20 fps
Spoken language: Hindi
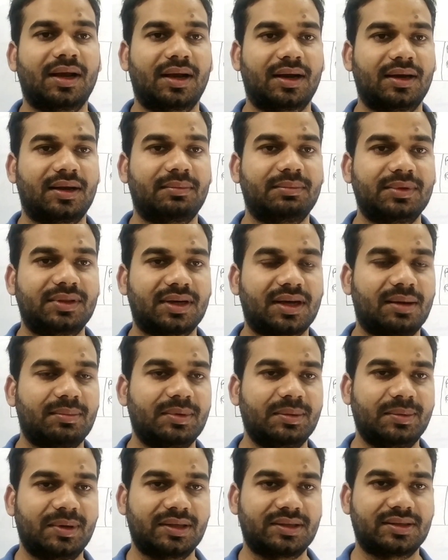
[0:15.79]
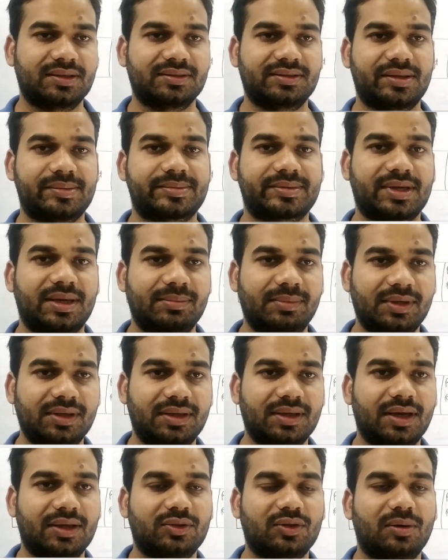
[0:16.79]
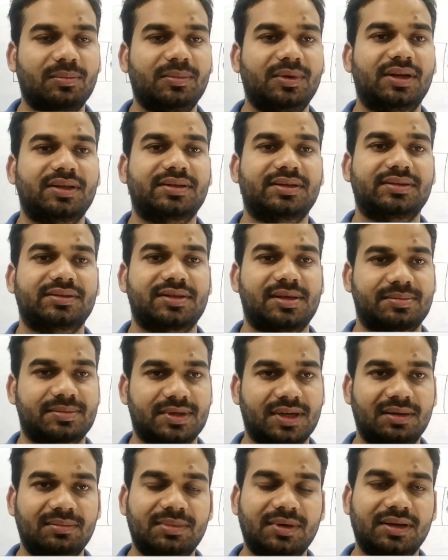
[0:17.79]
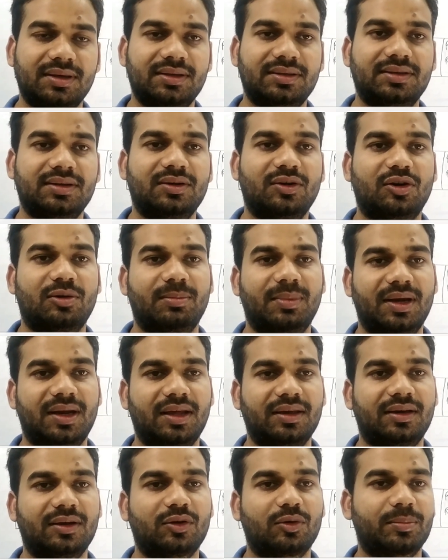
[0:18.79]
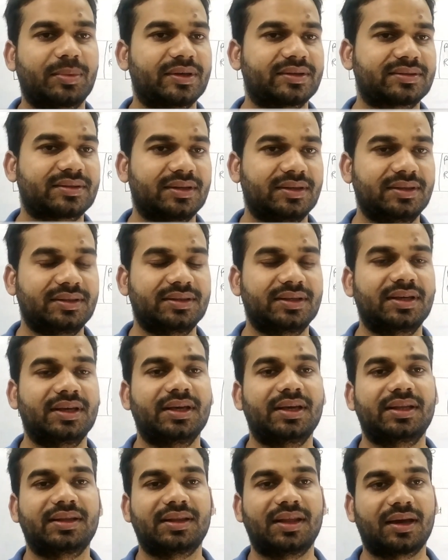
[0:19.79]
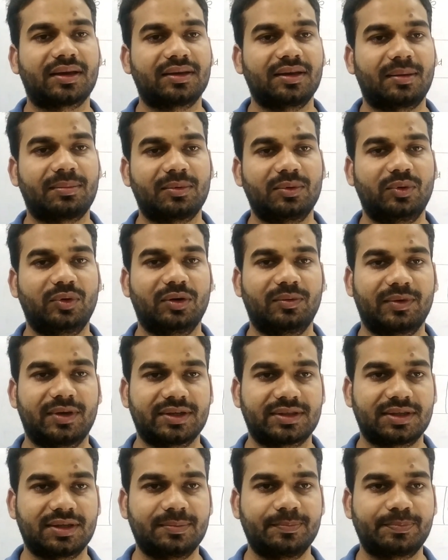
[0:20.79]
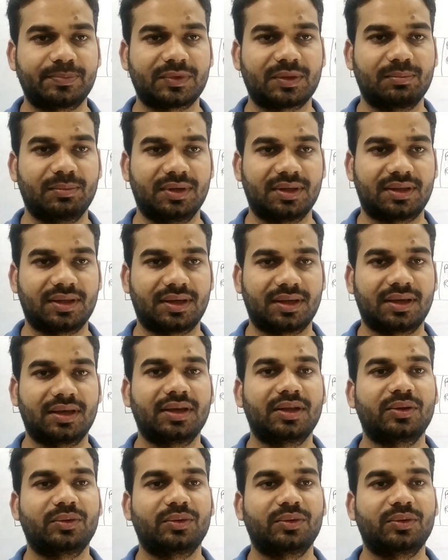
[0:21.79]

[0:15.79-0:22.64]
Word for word: अगर अभी तक आपने मेरा चैनल सब्सक्राइब नहीं किया है तो आप मेरा चैनल सब्सक्राइब कर लीजिए और बेलाइकन को प्रेस कर लीजिए ताकि आपको नोटिफिकेशन मिलते रहे